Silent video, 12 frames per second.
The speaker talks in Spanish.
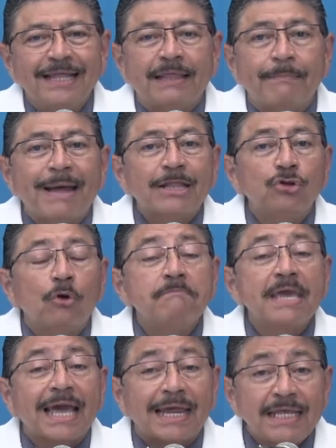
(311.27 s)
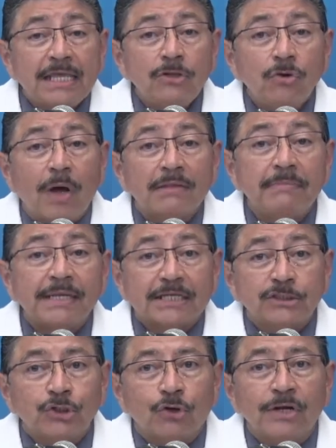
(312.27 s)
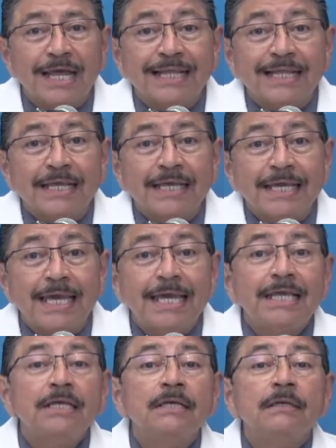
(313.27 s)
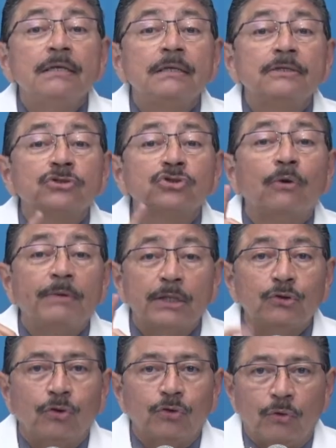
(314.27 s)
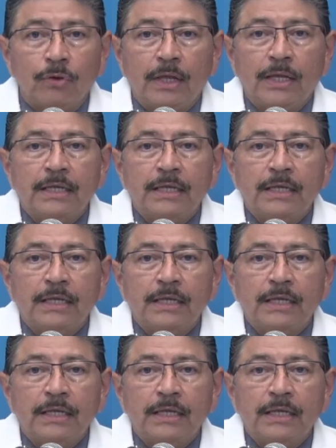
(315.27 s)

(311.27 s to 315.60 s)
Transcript: te mando mi cariño, admiración y sobre todo,